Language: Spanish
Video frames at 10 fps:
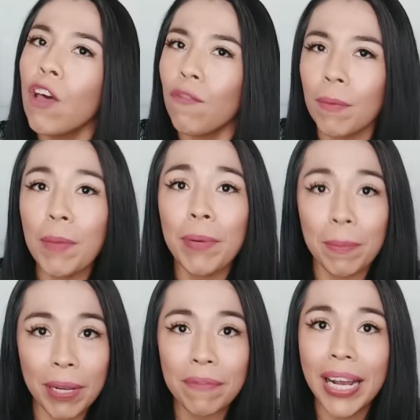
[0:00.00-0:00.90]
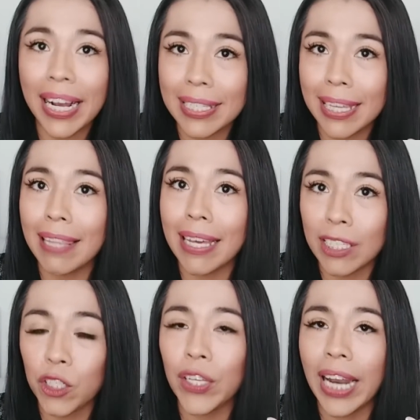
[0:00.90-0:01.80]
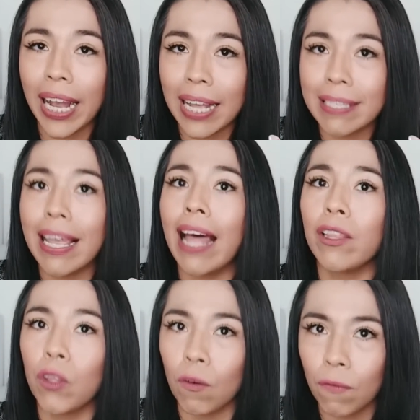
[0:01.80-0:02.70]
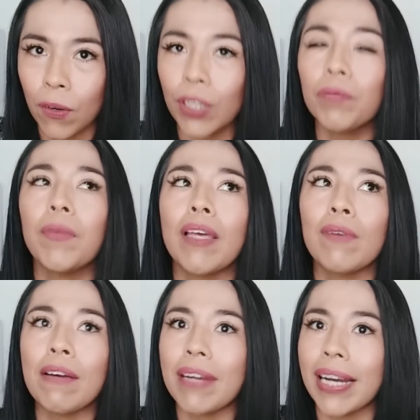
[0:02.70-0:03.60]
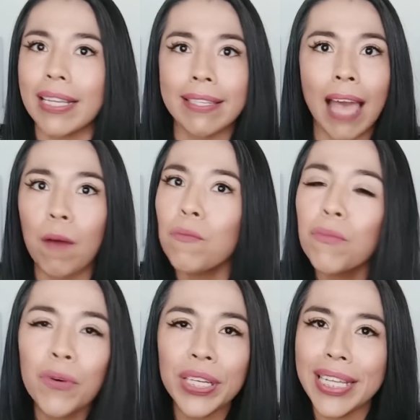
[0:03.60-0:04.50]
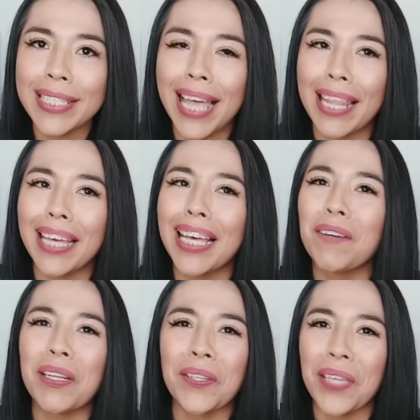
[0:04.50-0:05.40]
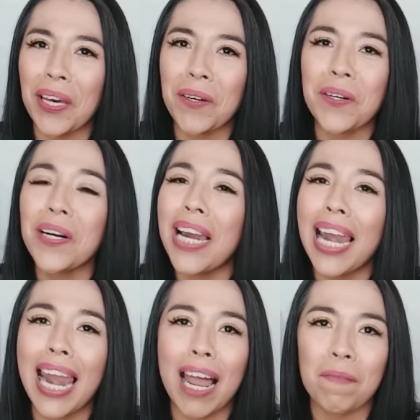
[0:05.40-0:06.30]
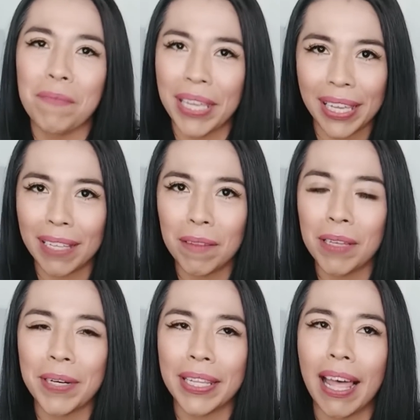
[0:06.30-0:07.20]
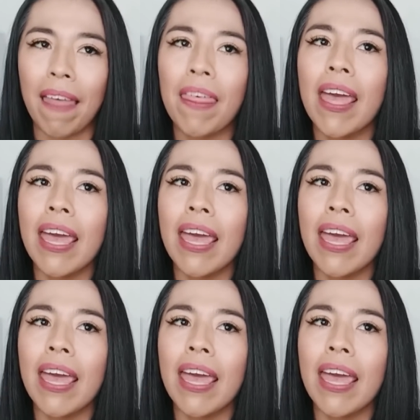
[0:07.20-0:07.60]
Fue mi primer fragancia, de hecho, de la casa Tom Ford, una fragancia muy deseada y que cuando llegó la amé, de verdad.